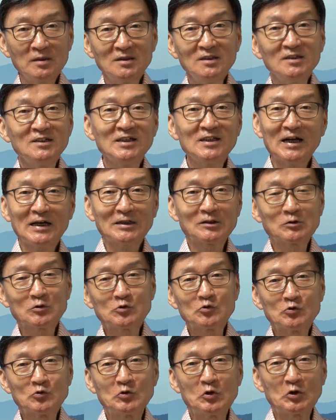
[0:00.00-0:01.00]
의리 같은 거
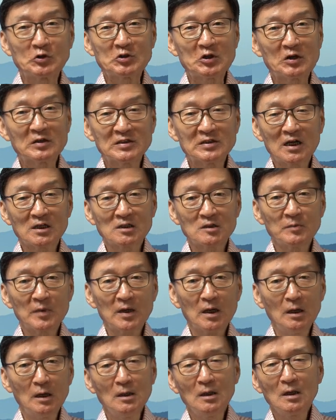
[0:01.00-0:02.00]
중요시 여기지
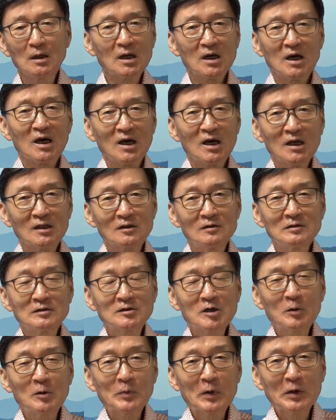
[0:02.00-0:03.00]
않습니까?
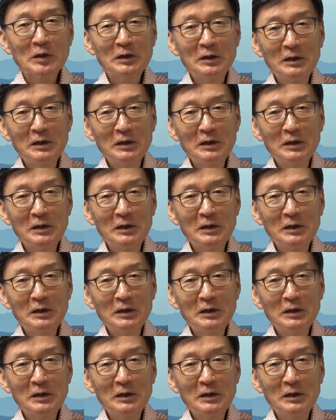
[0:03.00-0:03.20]
등사병이